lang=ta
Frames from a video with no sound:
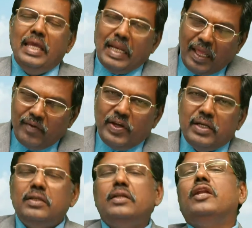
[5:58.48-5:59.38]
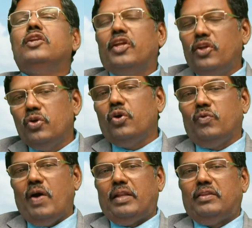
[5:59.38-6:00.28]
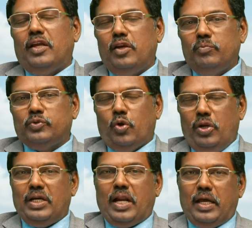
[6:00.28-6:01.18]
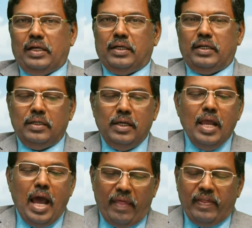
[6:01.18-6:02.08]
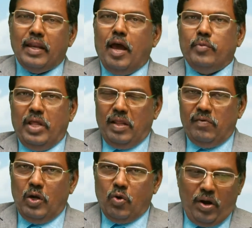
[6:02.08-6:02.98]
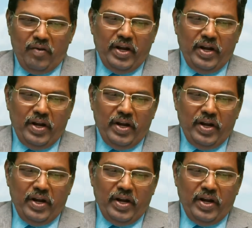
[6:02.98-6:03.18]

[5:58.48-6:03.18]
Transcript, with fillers: இறைவன் என்று இன்னொரு வார்த்தையிலும் சொல்லுகிறார்கள் அதை நாம் நினைவில் கொள்ள